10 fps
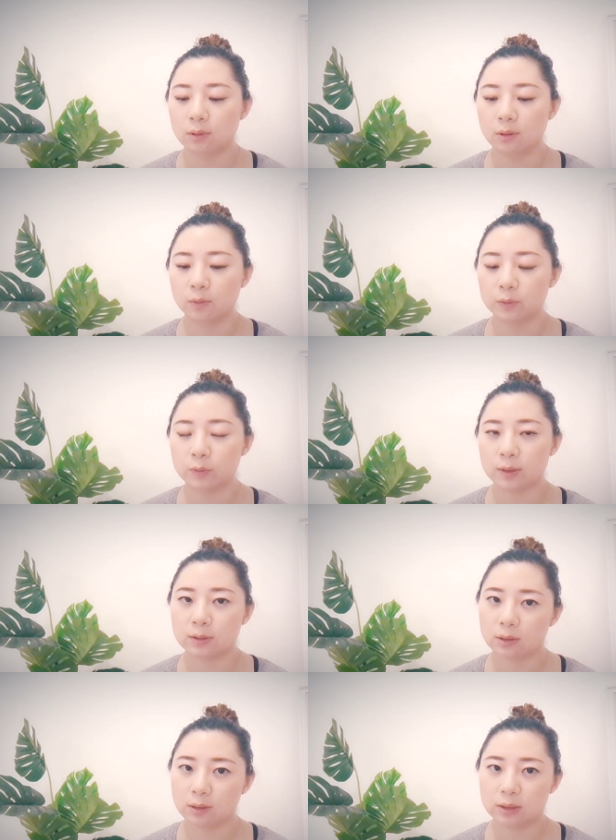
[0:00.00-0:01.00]
嗯，我选
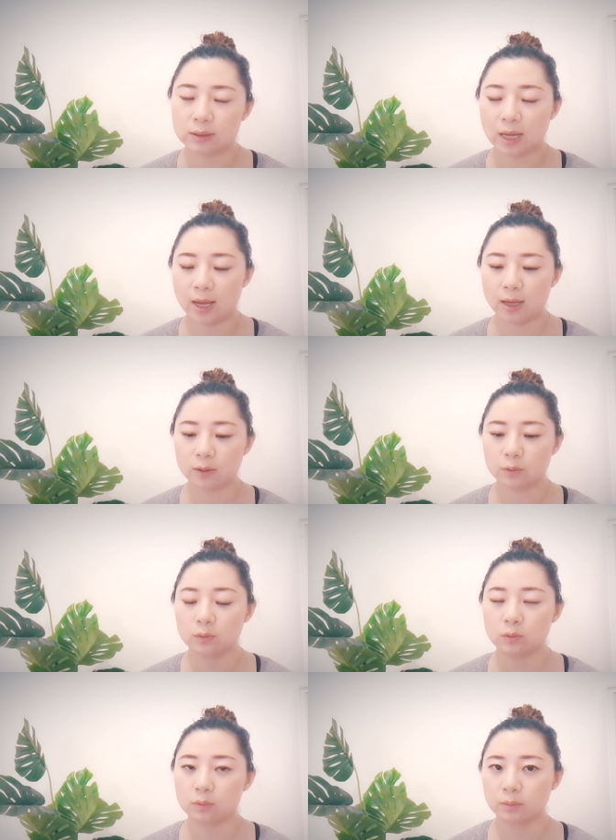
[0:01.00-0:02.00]
择了在
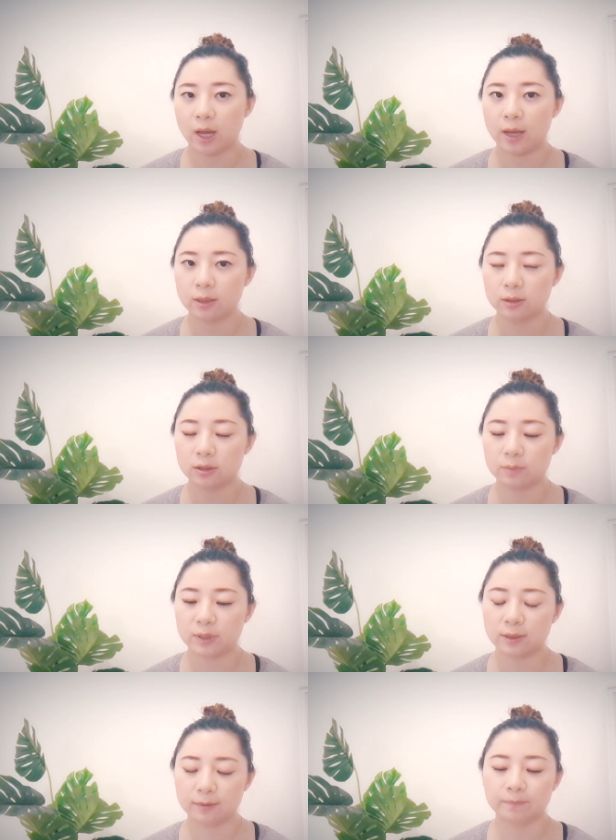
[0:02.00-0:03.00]
YouTube 开一个视
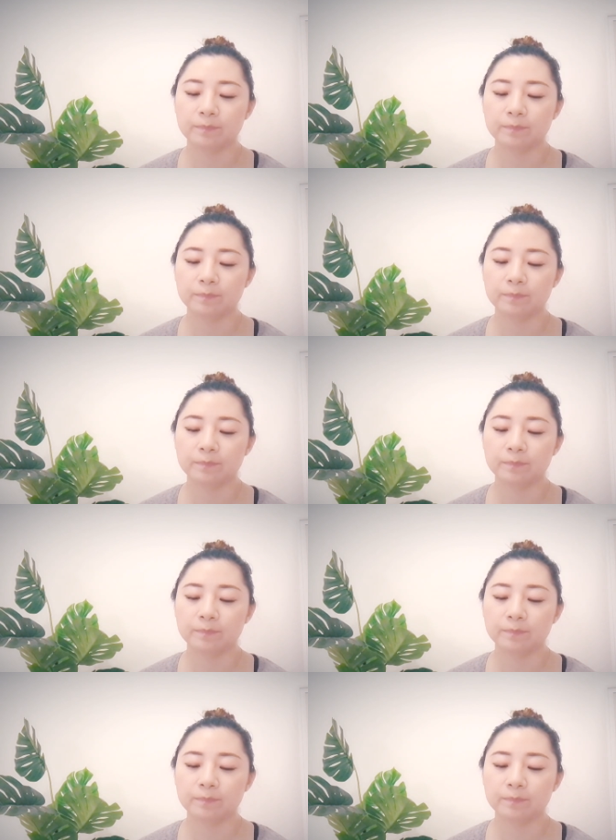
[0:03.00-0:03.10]
频，